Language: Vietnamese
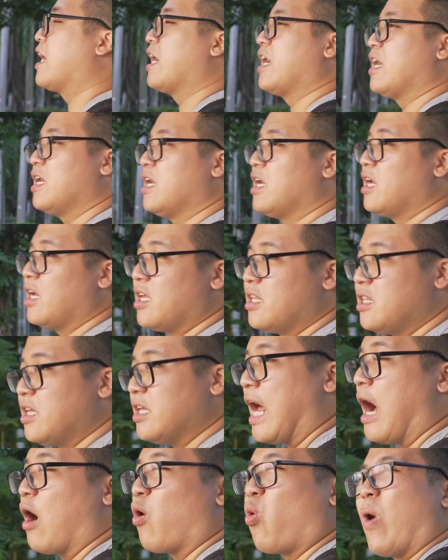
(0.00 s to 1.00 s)
này
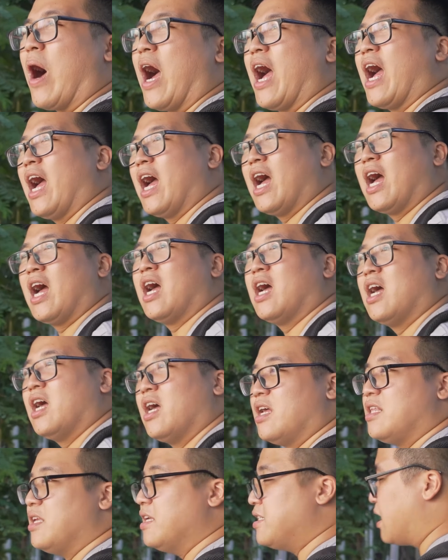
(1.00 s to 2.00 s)
nhìn ảo quá,
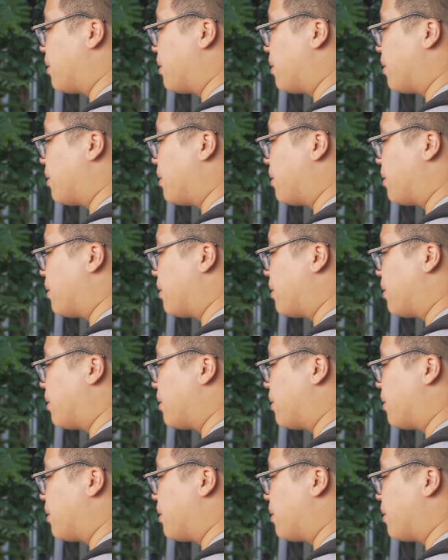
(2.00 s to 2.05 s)
nhìn